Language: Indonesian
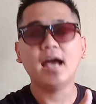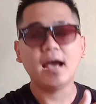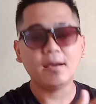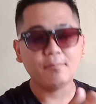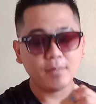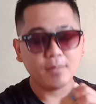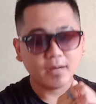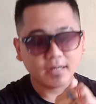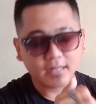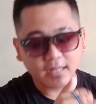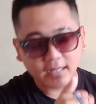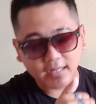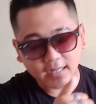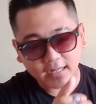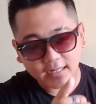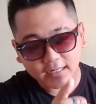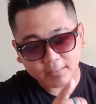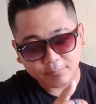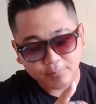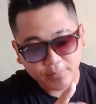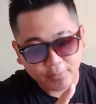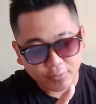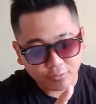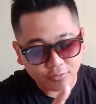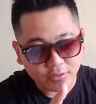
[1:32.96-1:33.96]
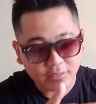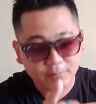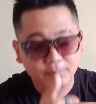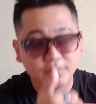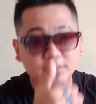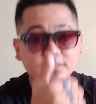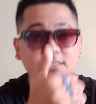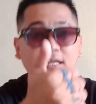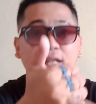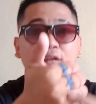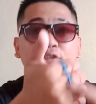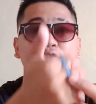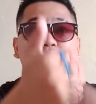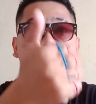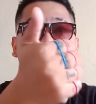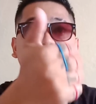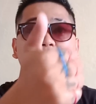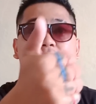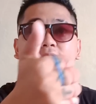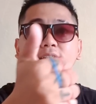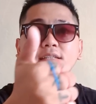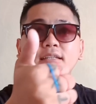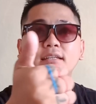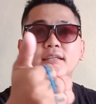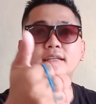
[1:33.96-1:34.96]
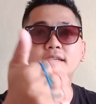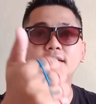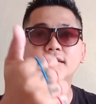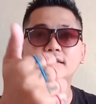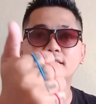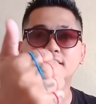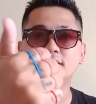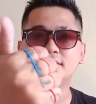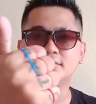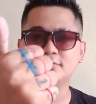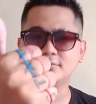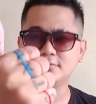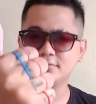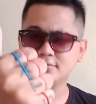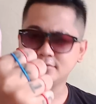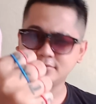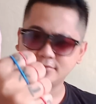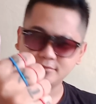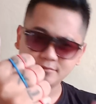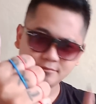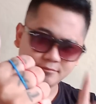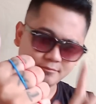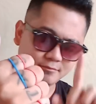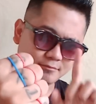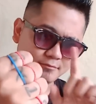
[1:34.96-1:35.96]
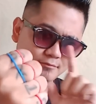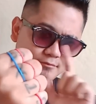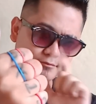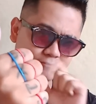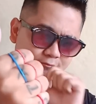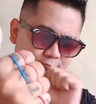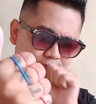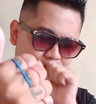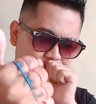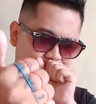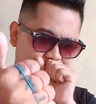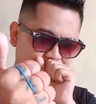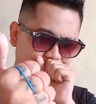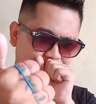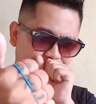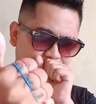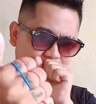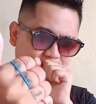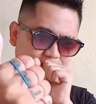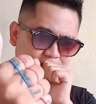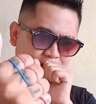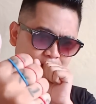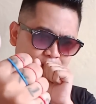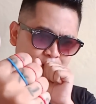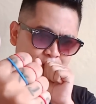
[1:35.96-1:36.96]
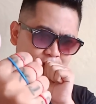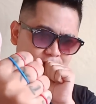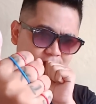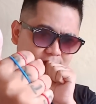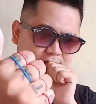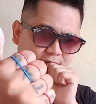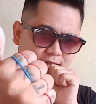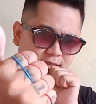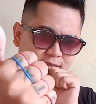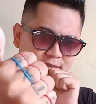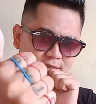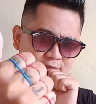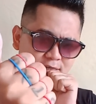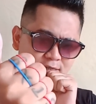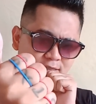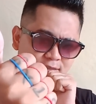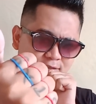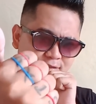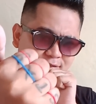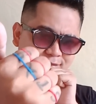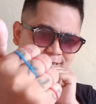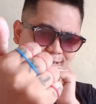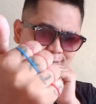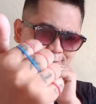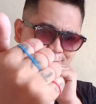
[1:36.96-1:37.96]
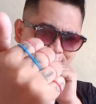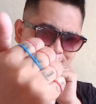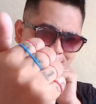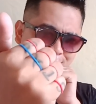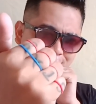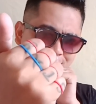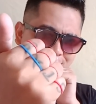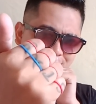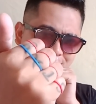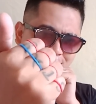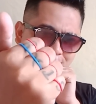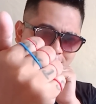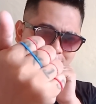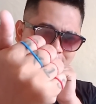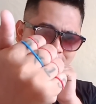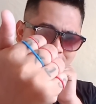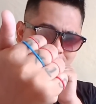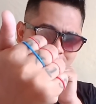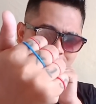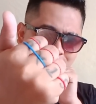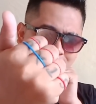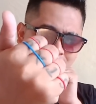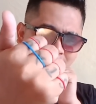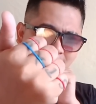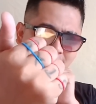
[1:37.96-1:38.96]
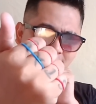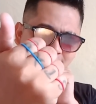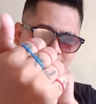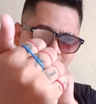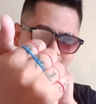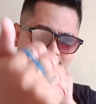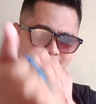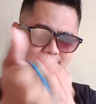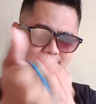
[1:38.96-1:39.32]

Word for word: Apakah karet biru ini bisa loncat ke sini? Hmm, kita buktikan. Satu, dua,